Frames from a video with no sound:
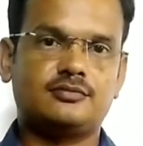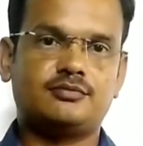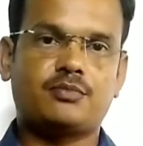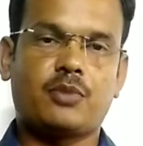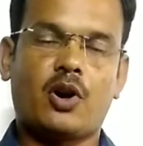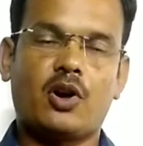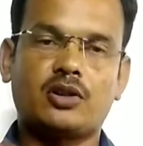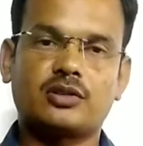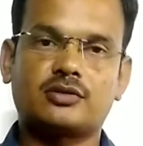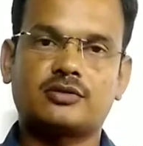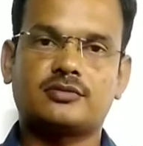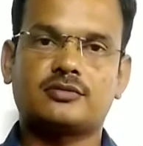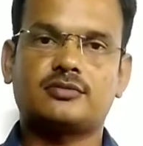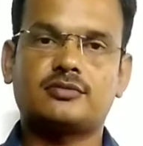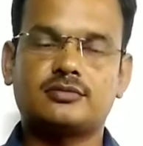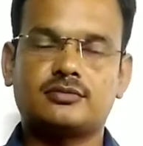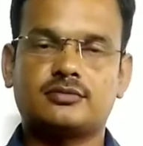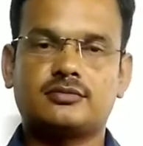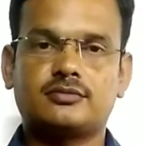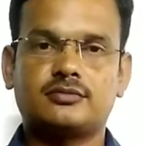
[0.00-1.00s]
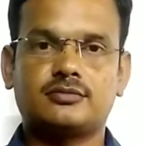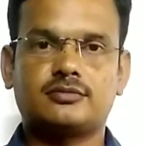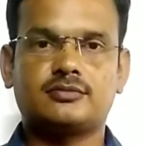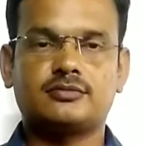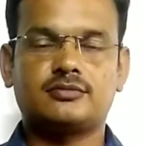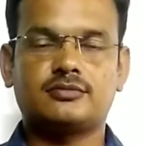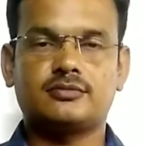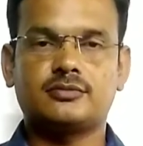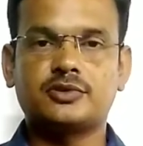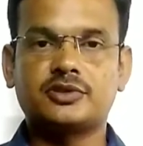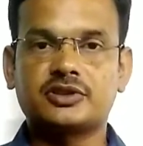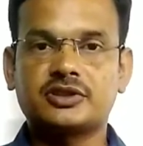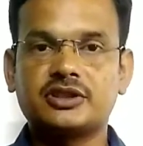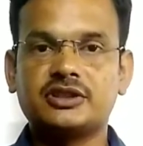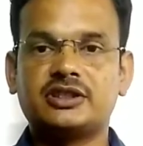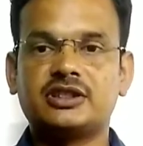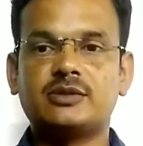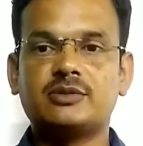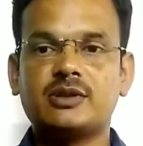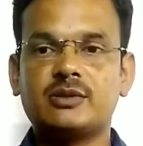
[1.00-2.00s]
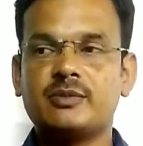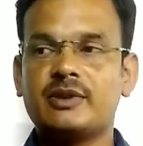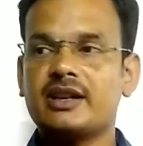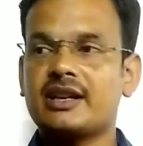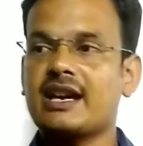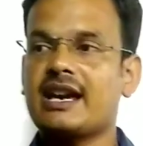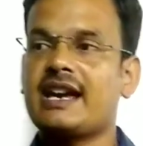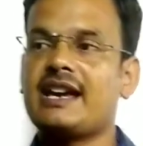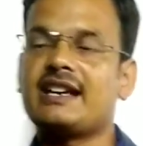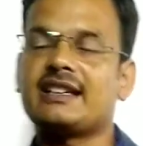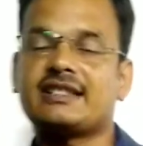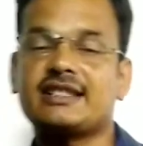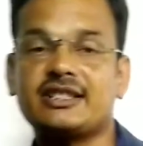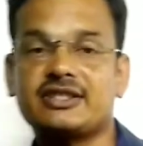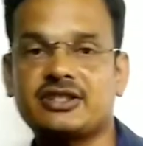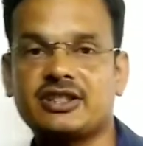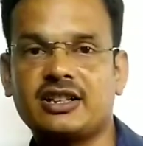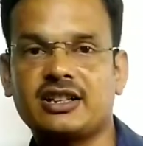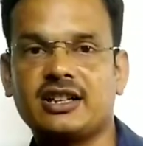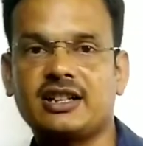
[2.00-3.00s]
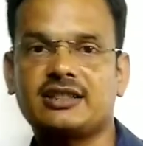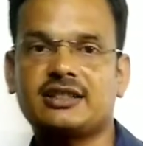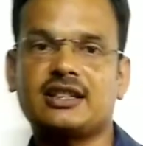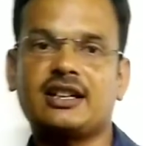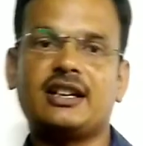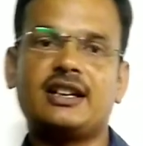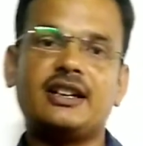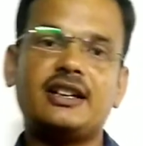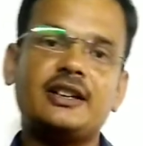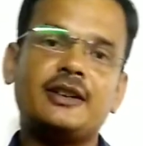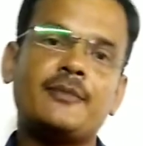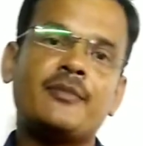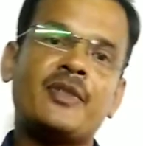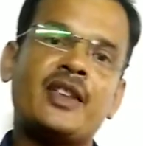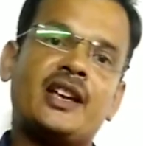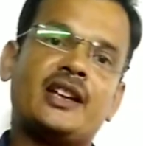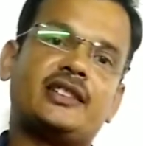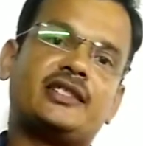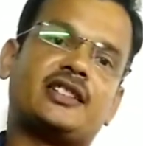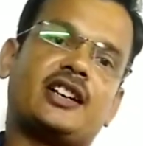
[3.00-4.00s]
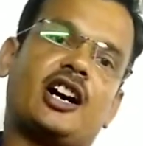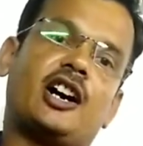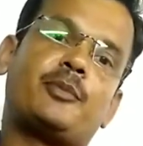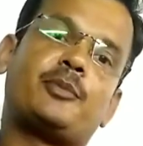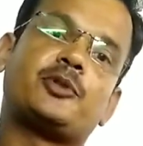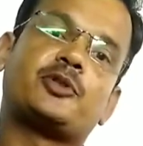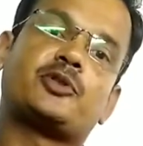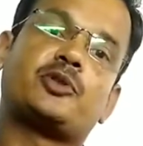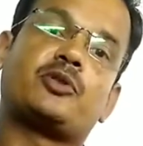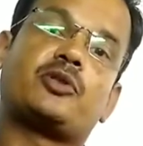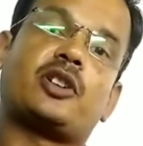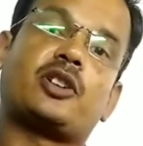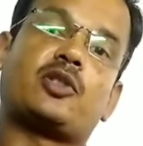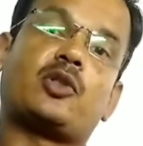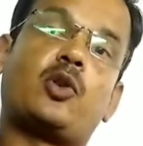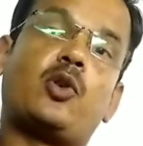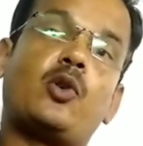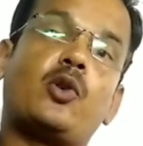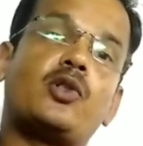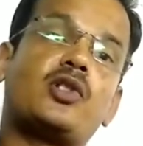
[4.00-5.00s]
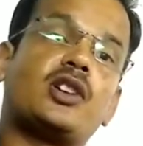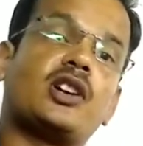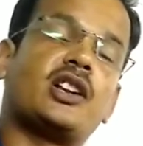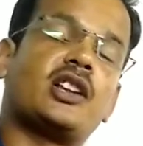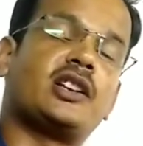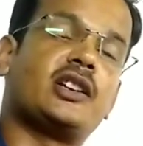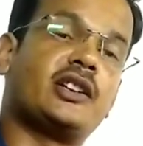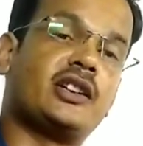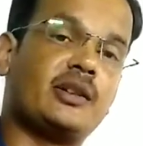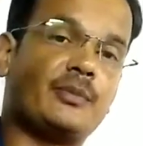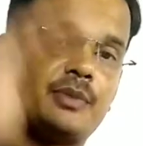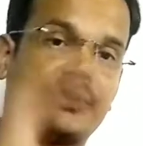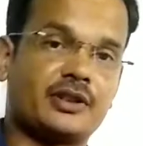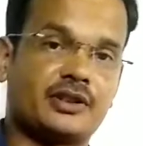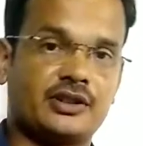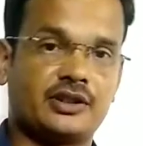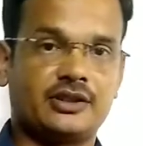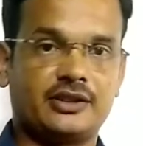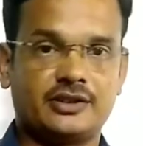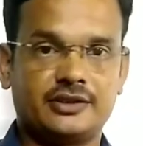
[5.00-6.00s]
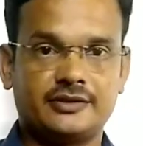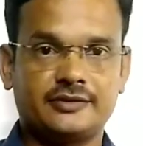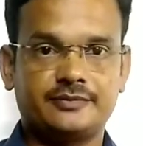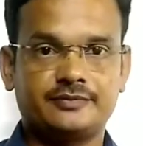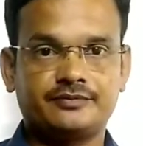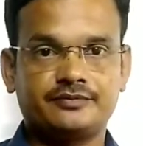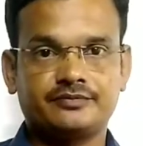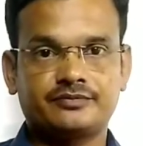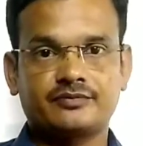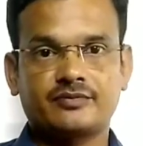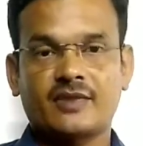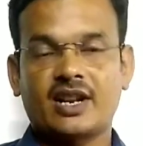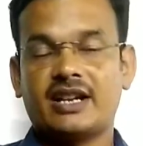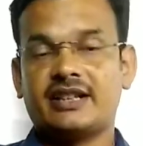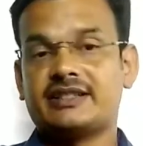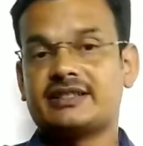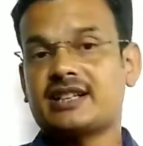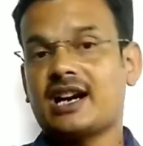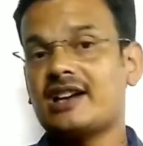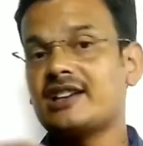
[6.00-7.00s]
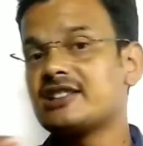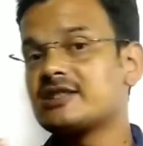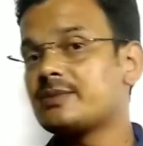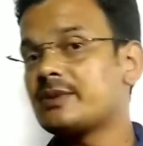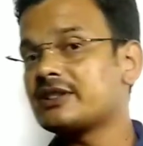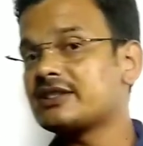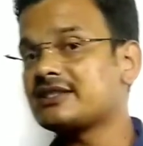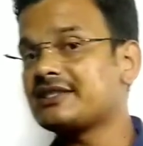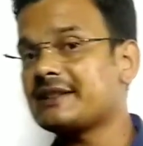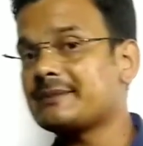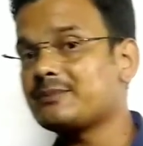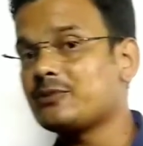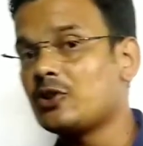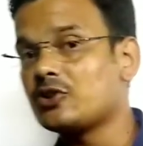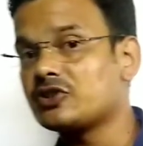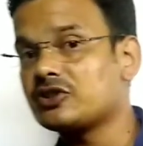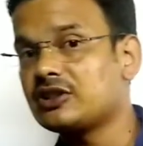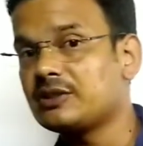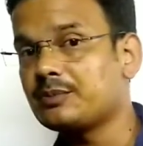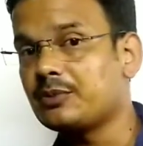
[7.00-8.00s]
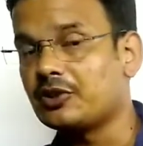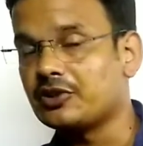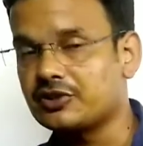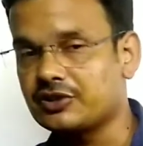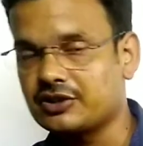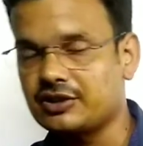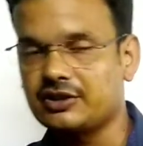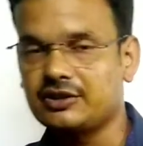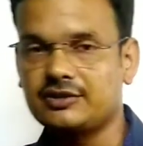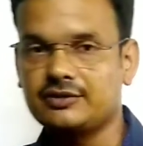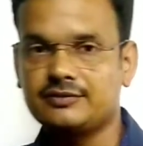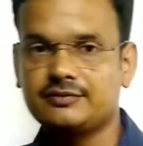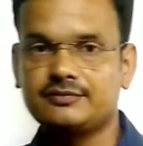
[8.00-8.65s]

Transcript: बहुत उसके जीवन में एक ऐसा क्षण आता है जहाँ पर उसको कठोर निर्णय लेने पड़ते हैं चालीस वर्ष तक पहुँचते पहुँचते